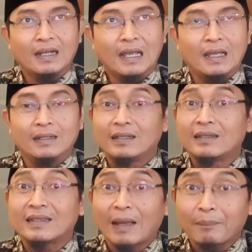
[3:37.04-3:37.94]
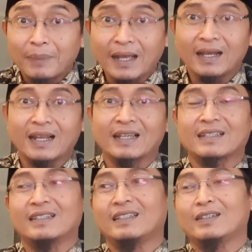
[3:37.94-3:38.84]
Nah, ditambah
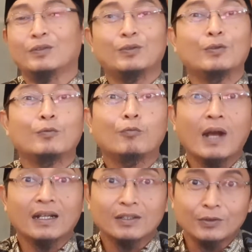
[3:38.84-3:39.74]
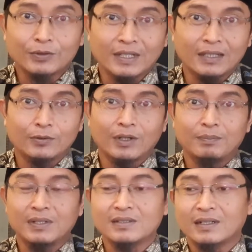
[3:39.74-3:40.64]
lagi untuk waktunya itu
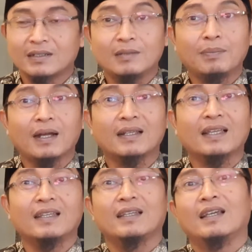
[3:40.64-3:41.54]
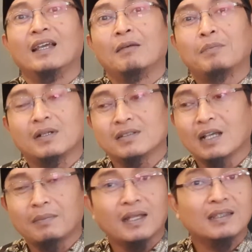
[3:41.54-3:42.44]
lebih sering dipakai
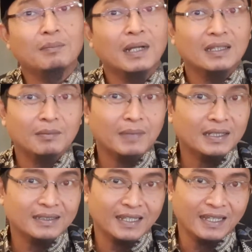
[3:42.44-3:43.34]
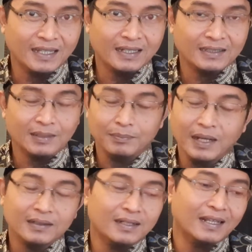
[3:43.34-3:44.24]
bersama teman-temannya
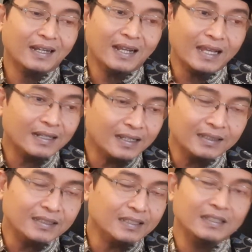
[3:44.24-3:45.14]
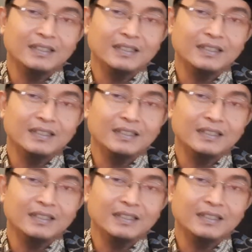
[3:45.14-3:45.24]
ketimbang dengan Anda ini.